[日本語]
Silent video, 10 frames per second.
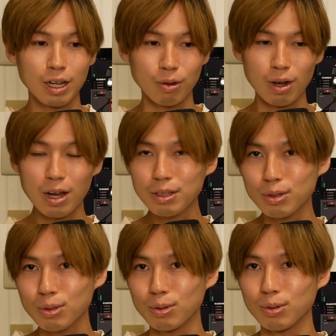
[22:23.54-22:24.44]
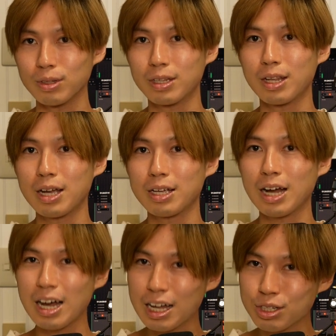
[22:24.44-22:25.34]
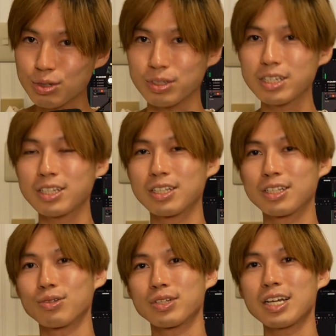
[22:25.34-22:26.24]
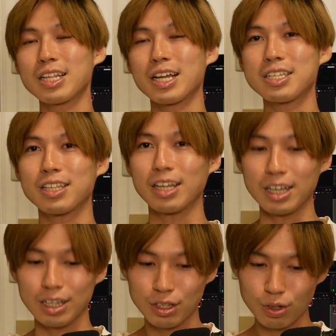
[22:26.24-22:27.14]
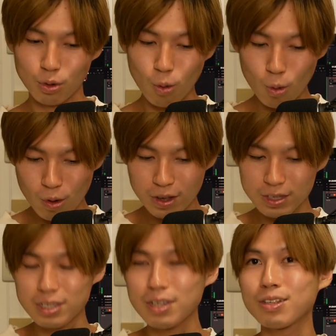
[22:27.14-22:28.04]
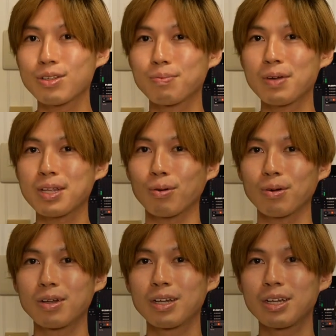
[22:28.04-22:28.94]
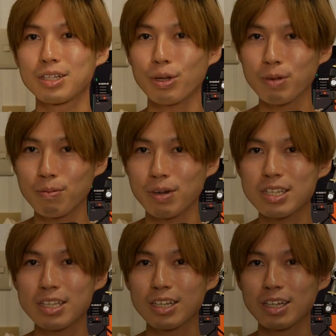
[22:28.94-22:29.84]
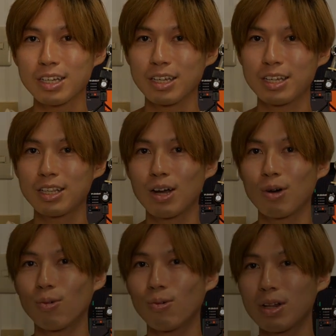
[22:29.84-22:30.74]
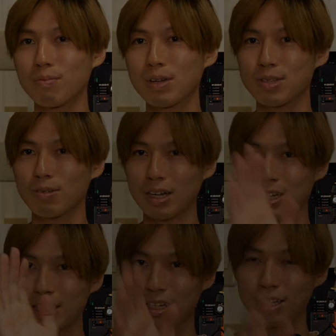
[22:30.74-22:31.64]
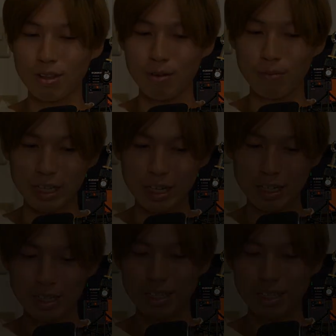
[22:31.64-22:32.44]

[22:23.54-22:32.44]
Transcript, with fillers: あの関東大、あー、ちょっと時間ないっすね。後半戦また喋ります。一旦終わりますわ。ではまた。